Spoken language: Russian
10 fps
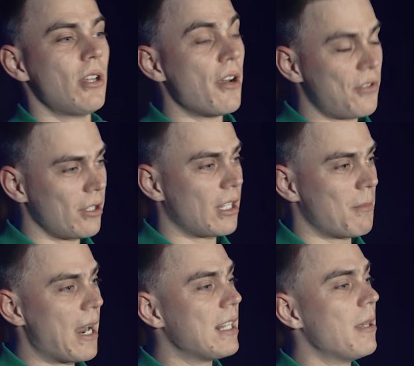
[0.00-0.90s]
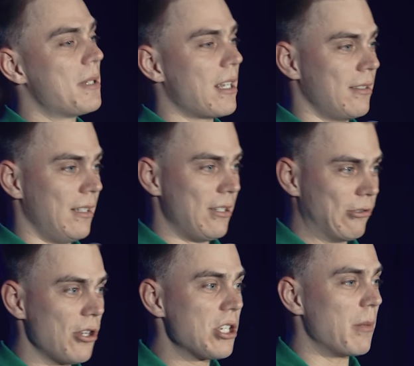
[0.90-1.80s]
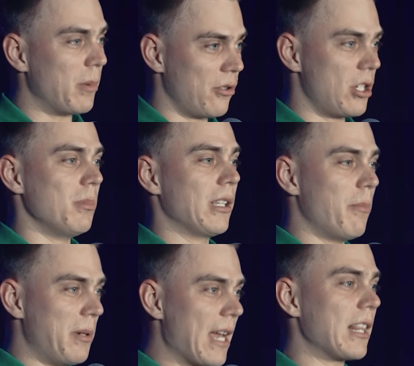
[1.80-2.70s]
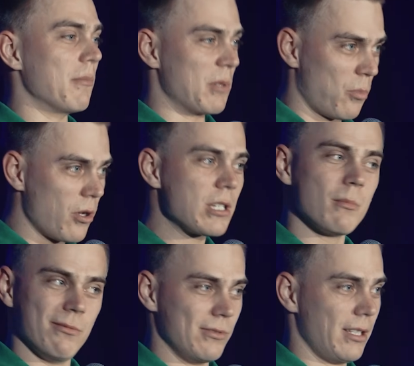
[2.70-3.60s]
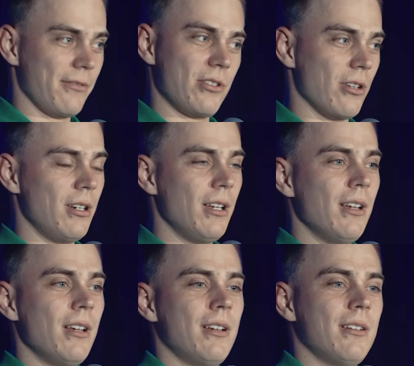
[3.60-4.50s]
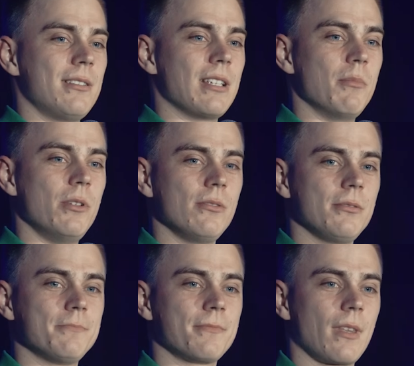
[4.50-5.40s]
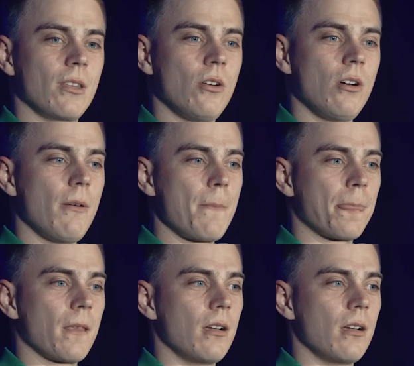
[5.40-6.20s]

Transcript: Ну, я все нормально написал на листочке, получить благоприятным способом, вот это все соблю. Но